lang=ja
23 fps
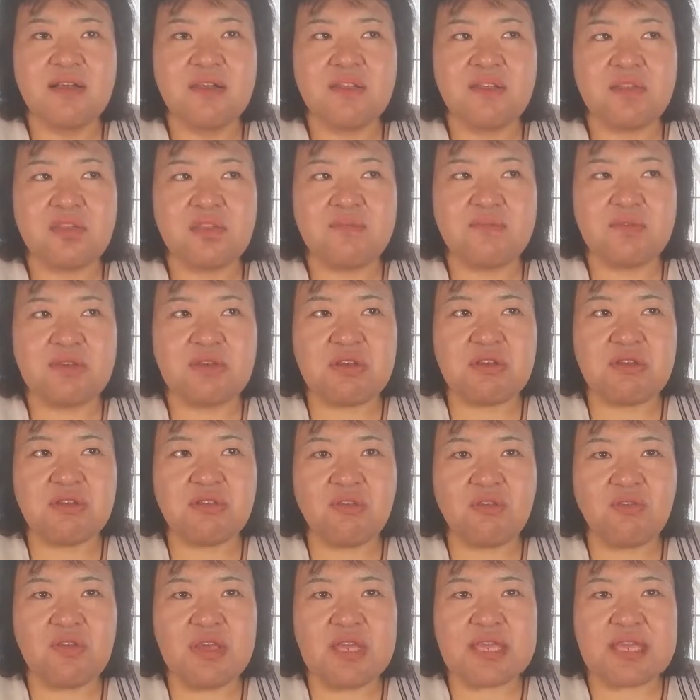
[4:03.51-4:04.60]
自分
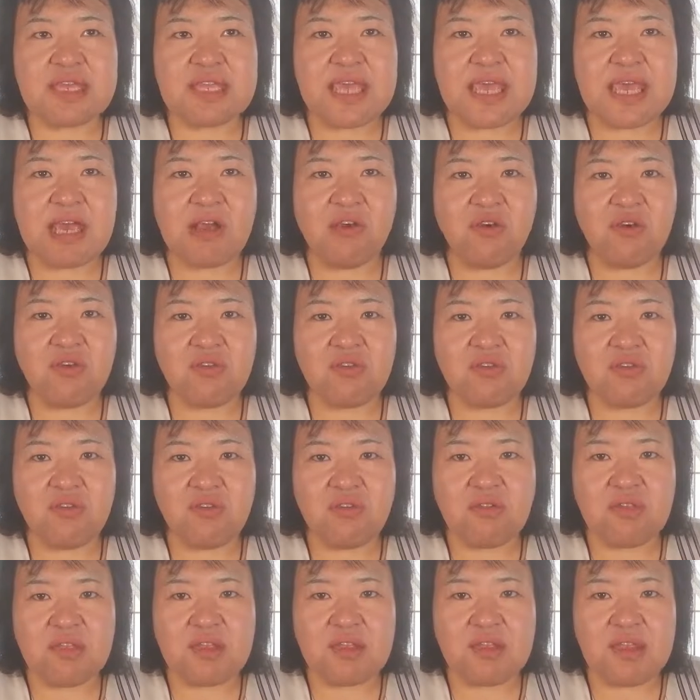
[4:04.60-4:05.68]
の意見を
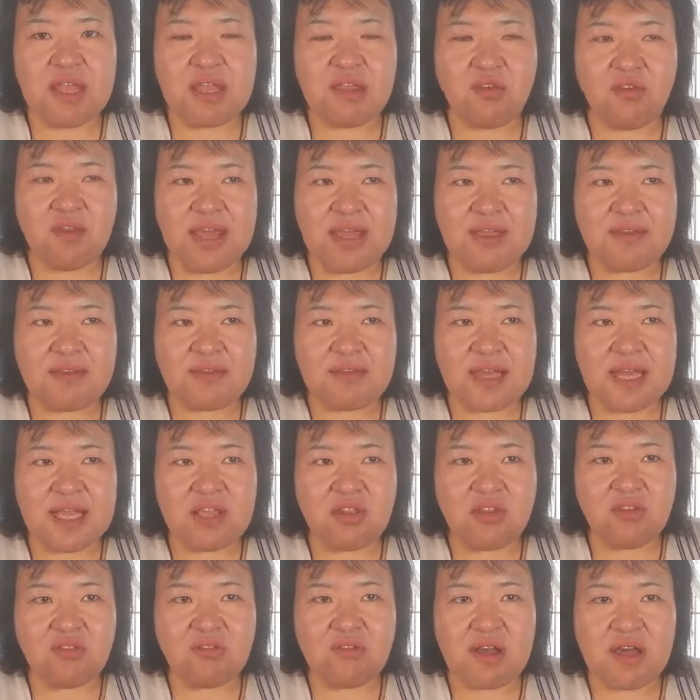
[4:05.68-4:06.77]
言ってどれくらい
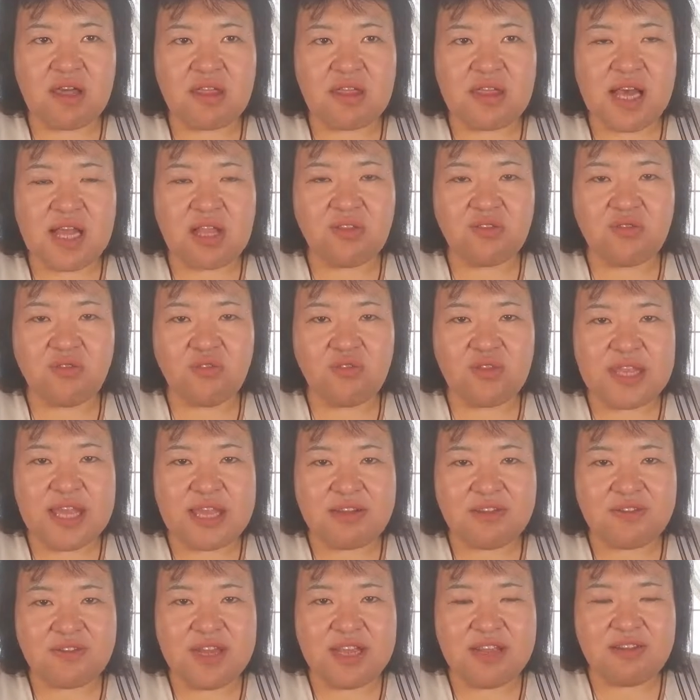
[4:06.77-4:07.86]
の人が賛同し
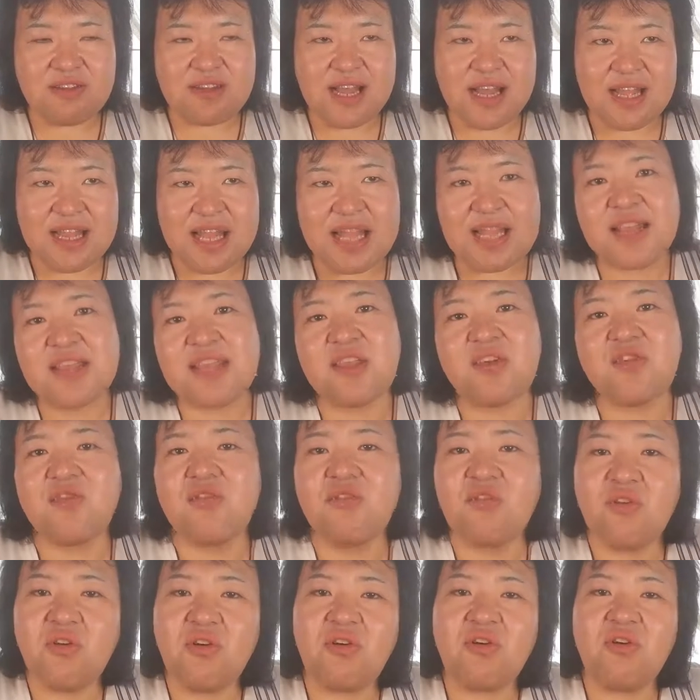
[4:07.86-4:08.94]
てくれるかなっていう
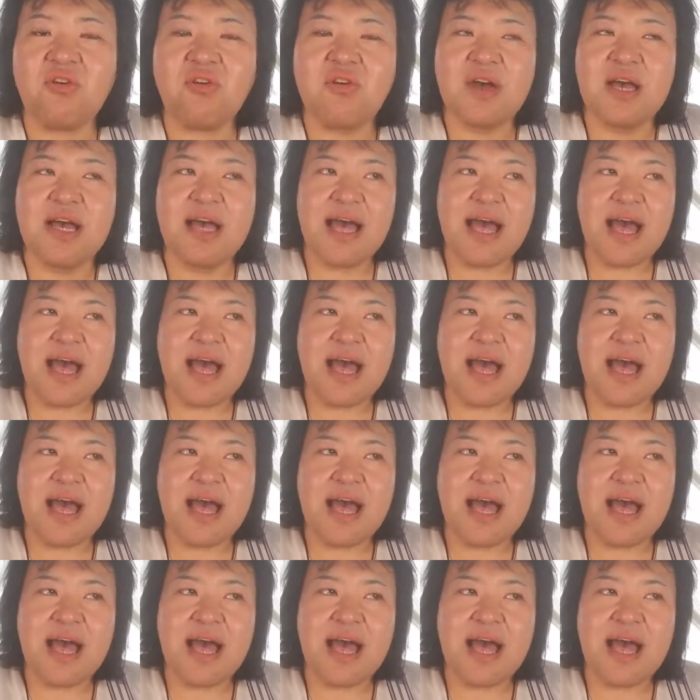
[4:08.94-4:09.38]
を